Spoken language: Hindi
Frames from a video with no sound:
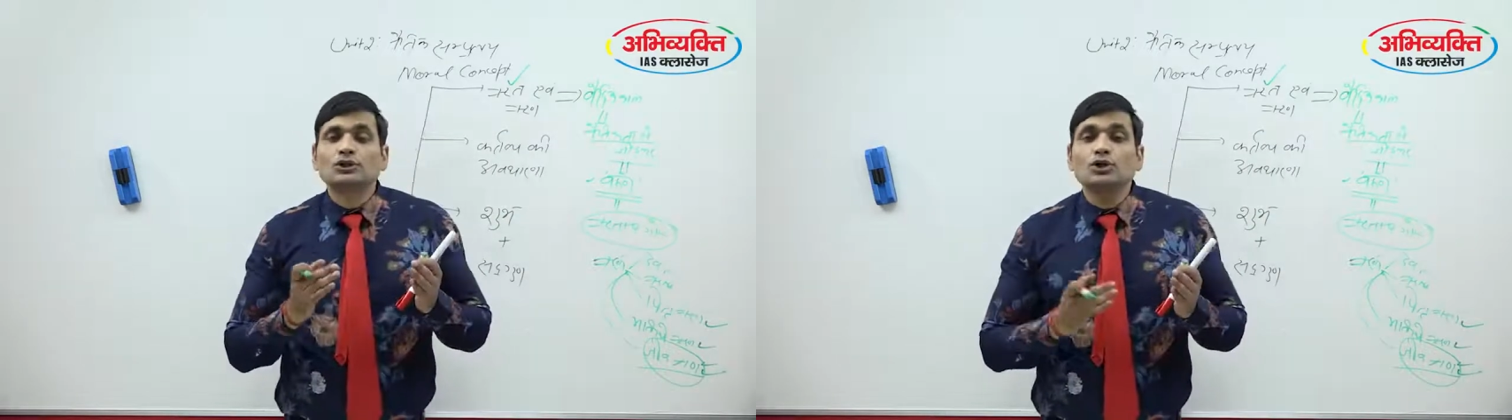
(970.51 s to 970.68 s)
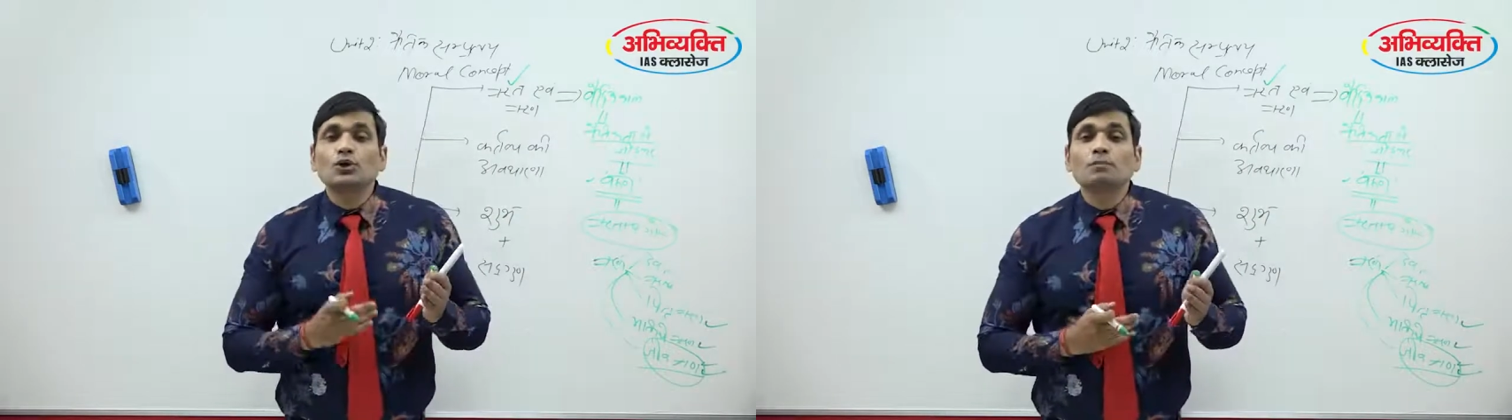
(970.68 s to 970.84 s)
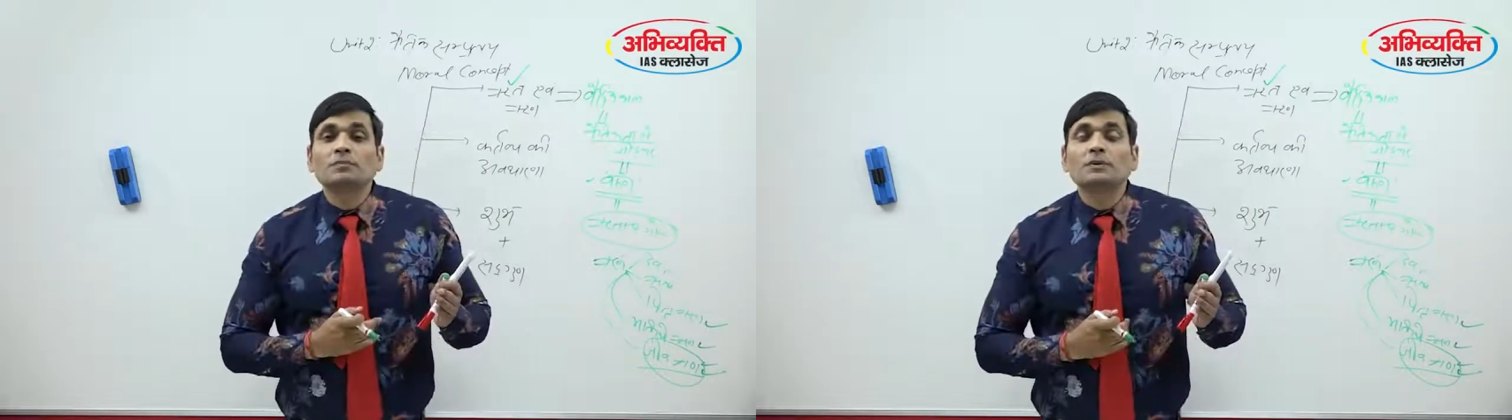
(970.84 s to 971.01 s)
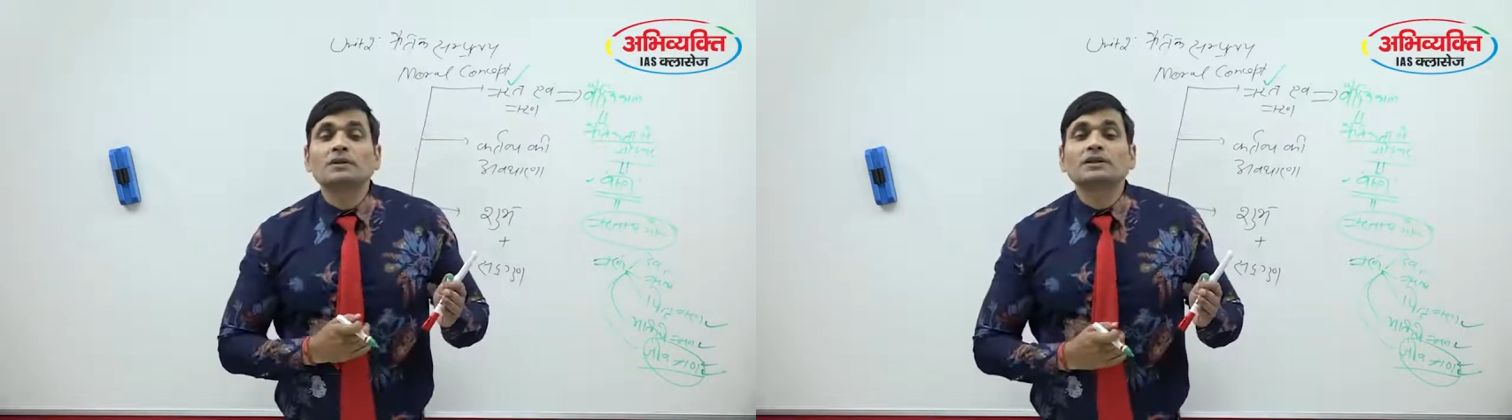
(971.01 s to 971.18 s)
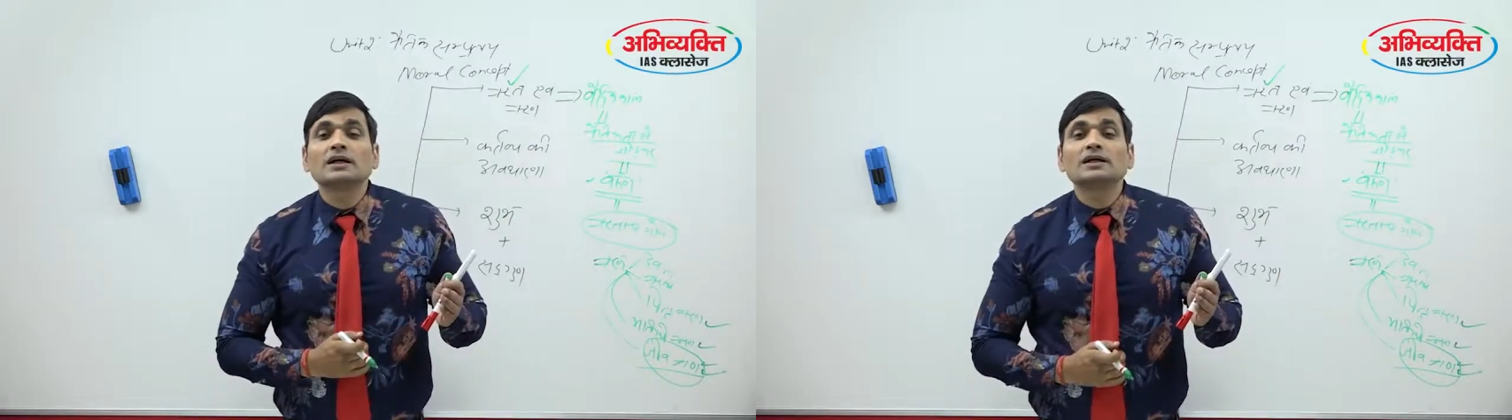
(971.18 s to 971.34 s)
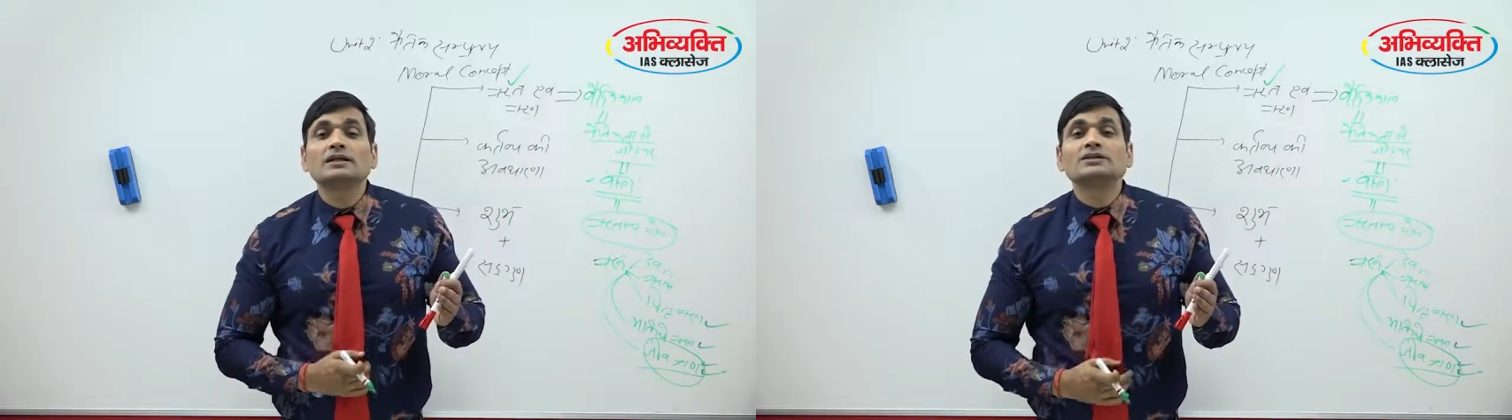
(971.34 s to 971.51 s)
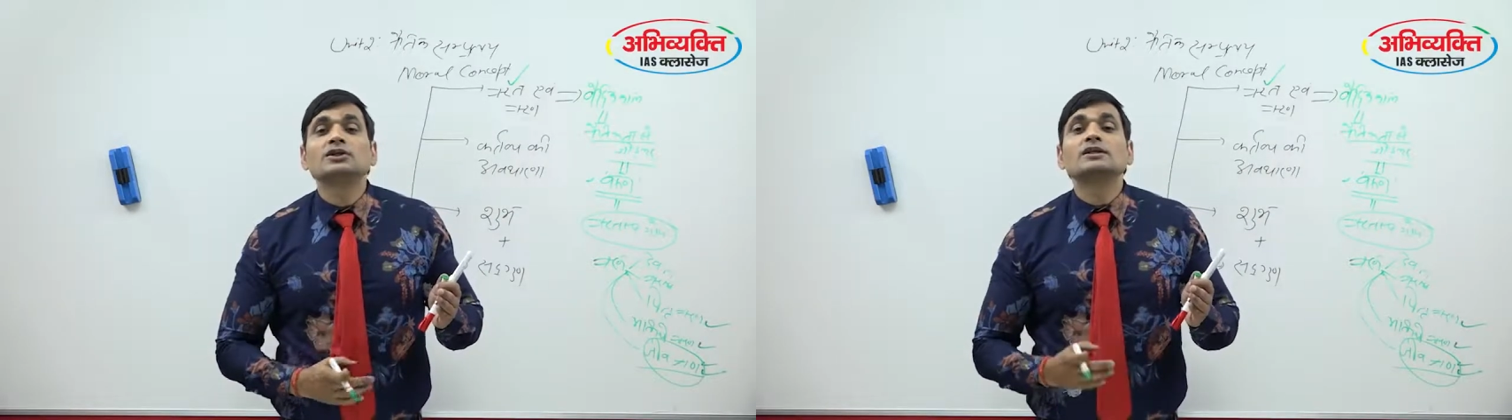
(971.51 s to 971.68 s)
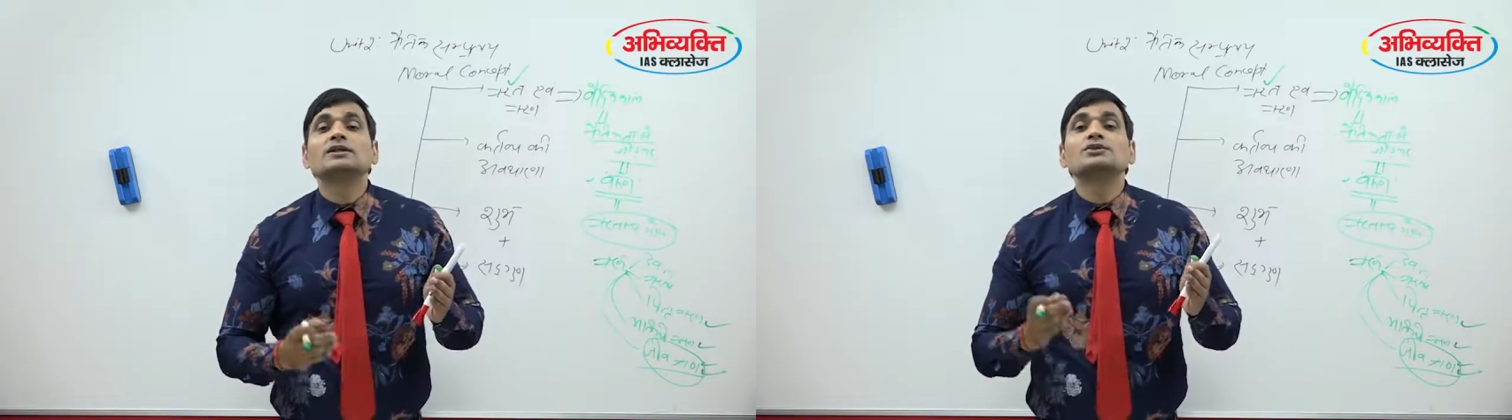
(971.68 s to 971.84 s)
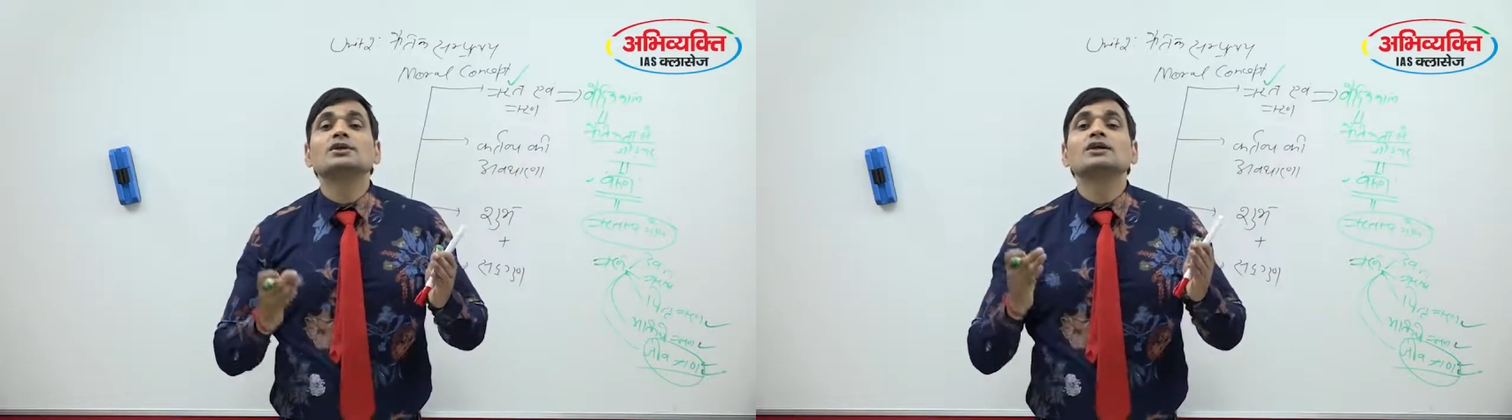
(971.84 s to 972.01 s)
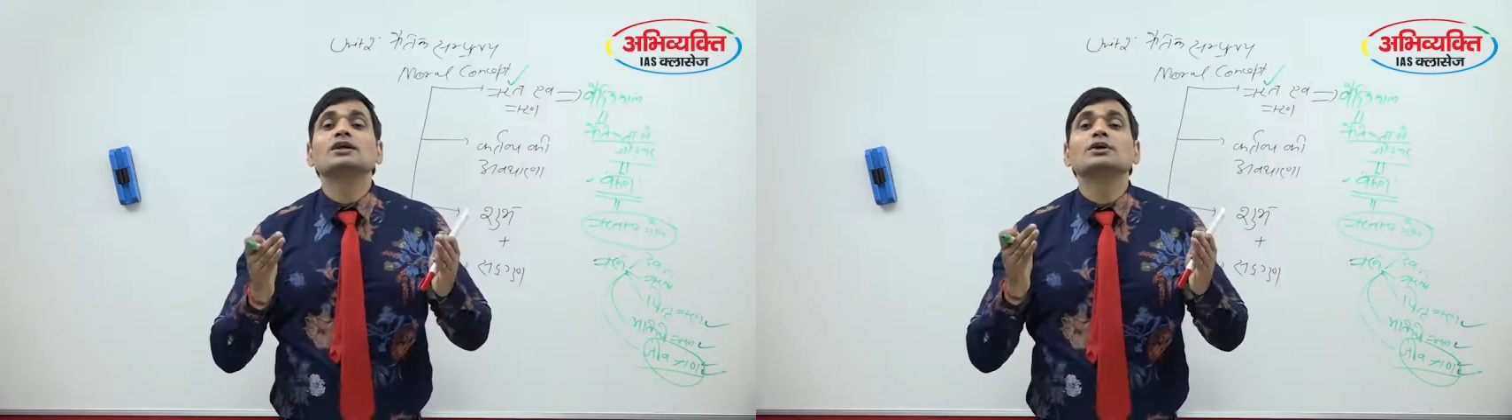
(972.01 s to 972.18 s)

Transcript: जैव विविधता के संरक्षण